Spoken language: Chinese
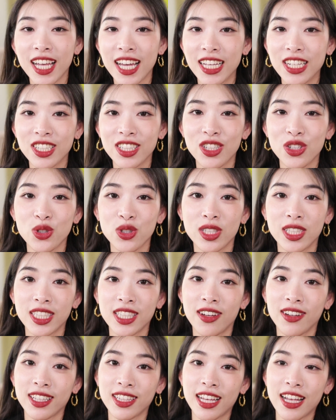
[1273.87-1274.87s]
那以上呢，就是
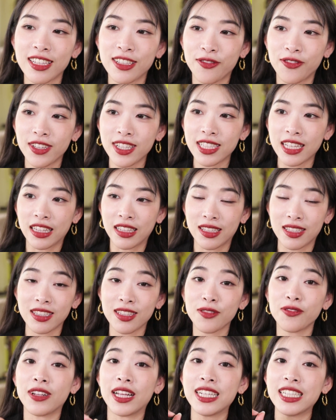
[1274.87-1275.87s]
今天要跟大家一起分享的
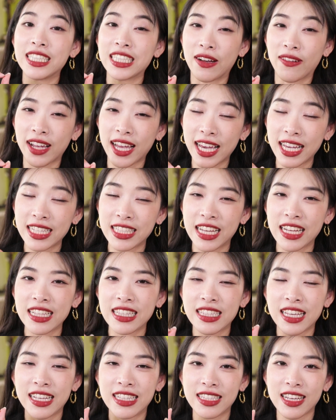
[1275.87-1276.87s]
丝芙兰小开
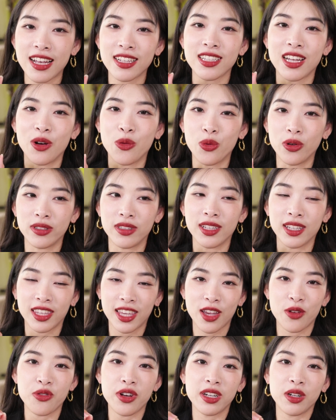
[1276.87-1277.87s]
箱，再加上我的
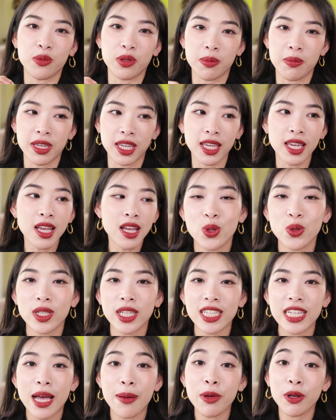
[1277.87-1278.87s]
Get Ready With Me。如果
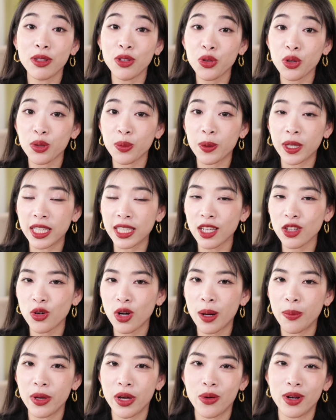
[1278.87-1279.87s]
大家还没有订阅我的频道的
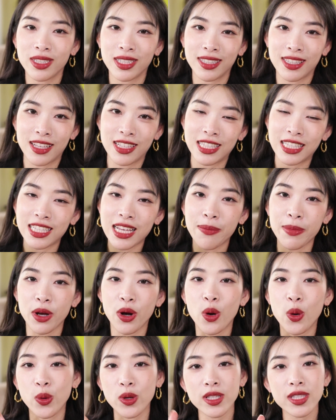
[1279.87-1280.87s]
话，不要忘记点击下
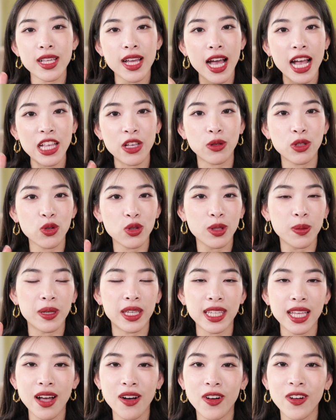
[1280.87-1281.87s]
面红色按钮订阅我的
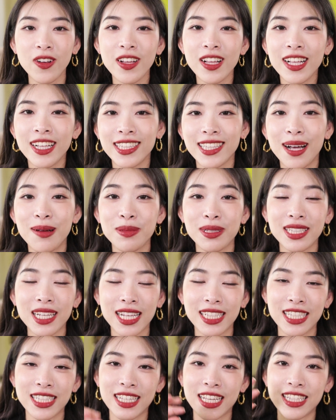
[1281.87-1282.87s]
频道哦。那我们就
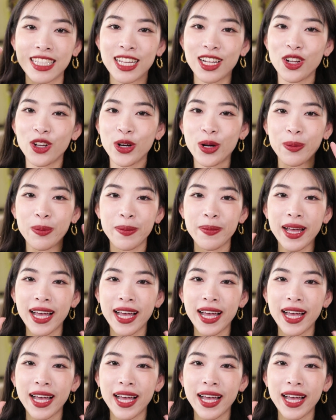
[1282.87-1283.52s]
下期再见喽，拜